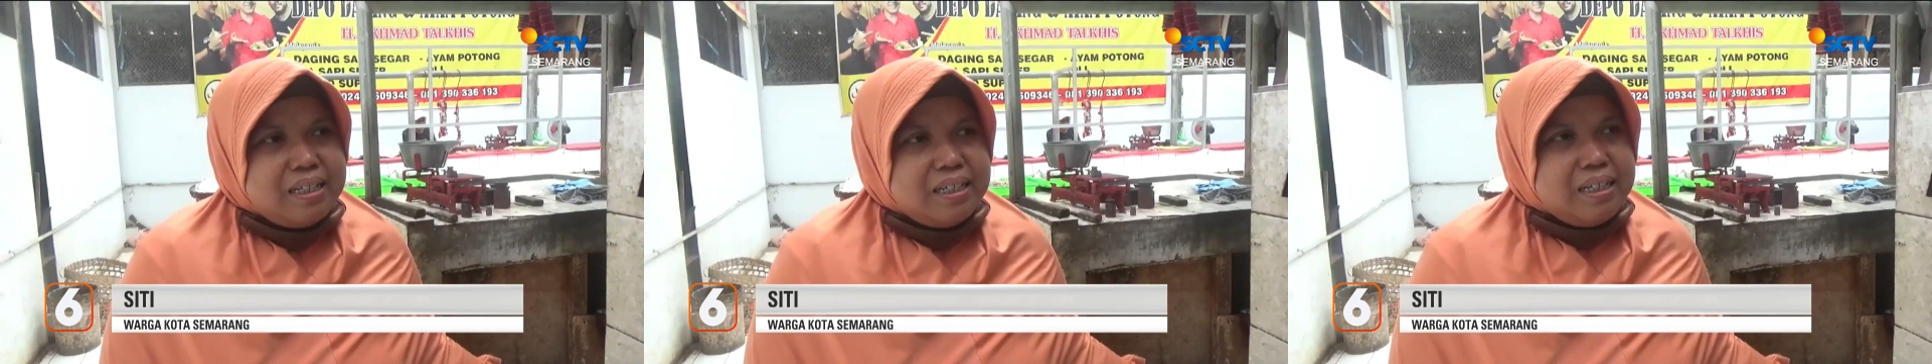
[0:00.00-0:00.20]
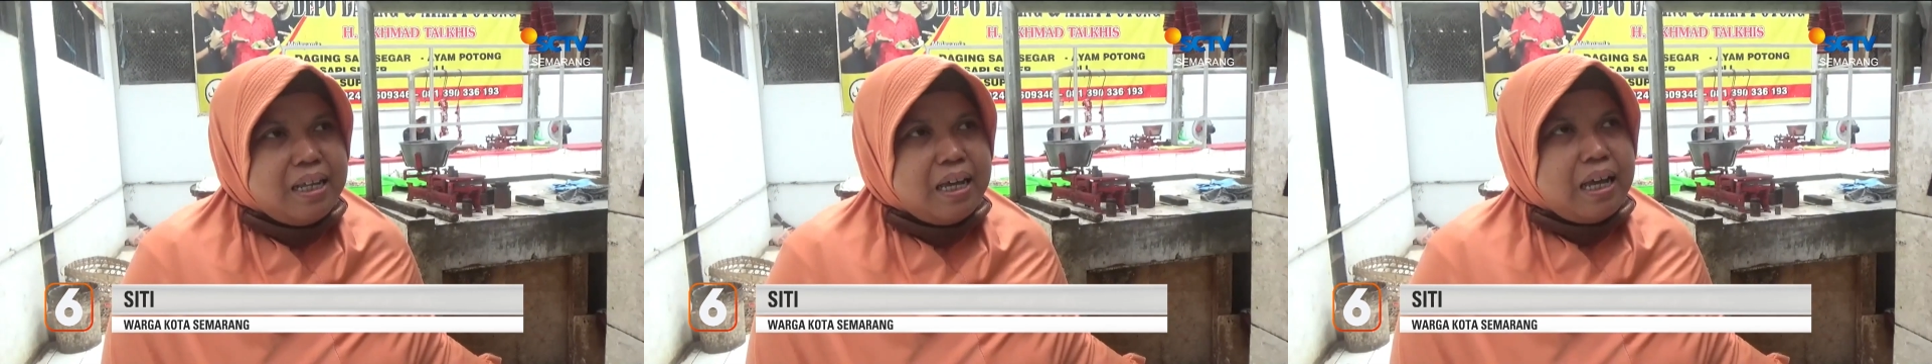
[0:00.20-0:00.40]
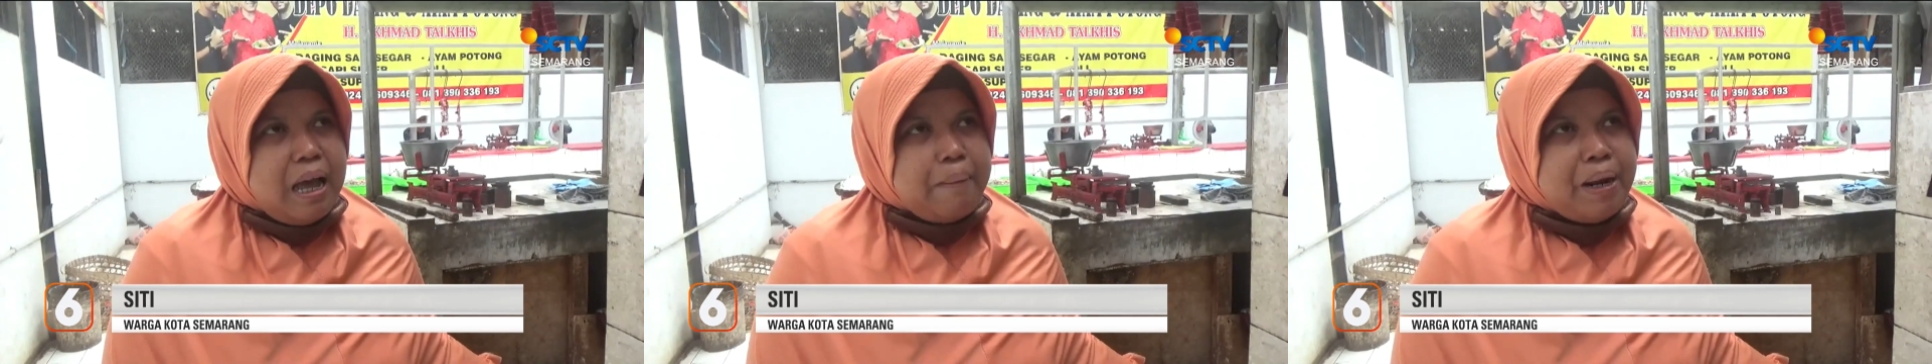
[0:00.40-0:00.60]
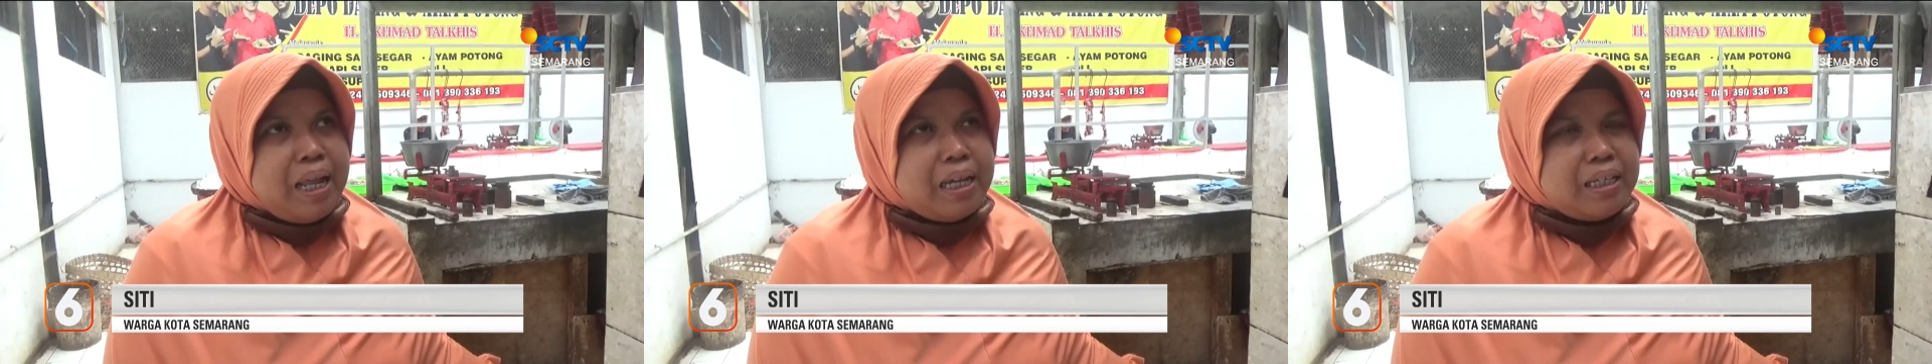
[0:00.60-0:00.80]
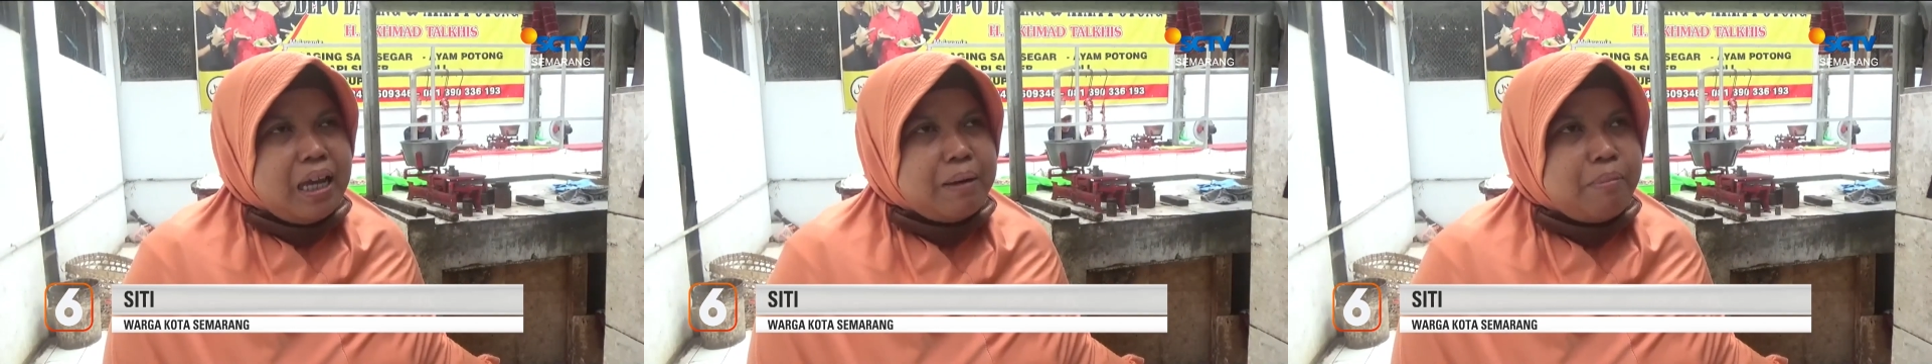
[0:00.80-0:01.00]
nah,
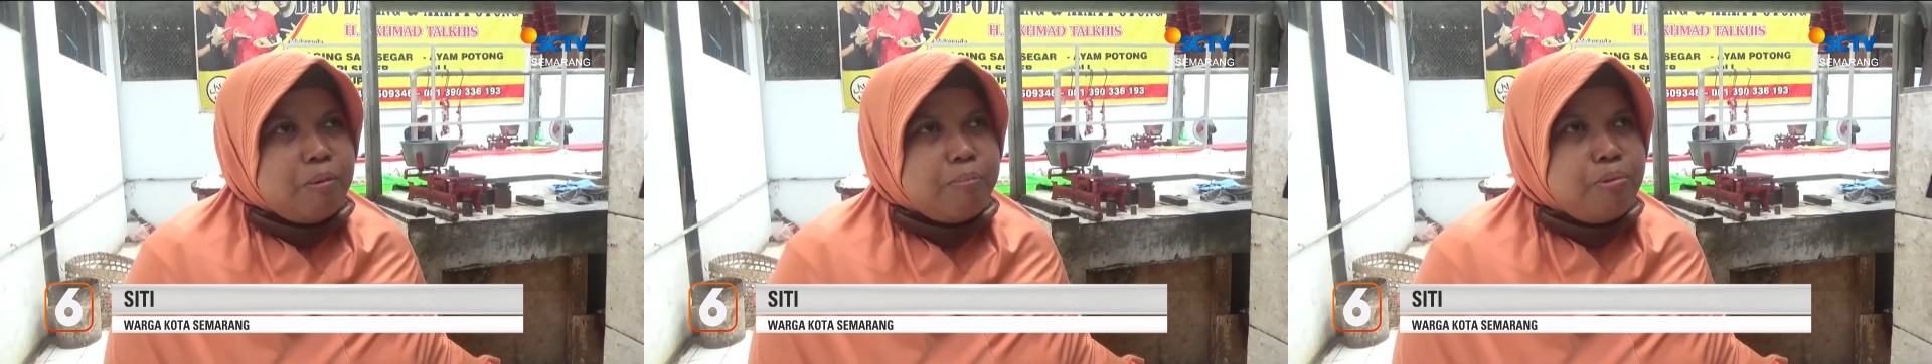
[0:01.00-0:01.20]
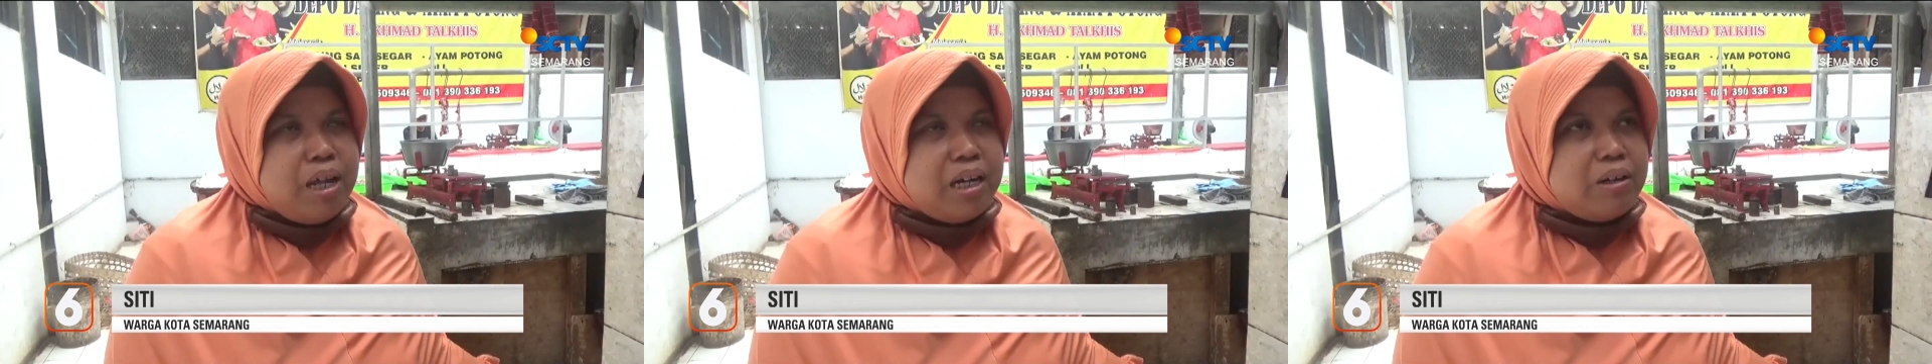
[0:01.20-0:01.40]
apalagi yang mau bulan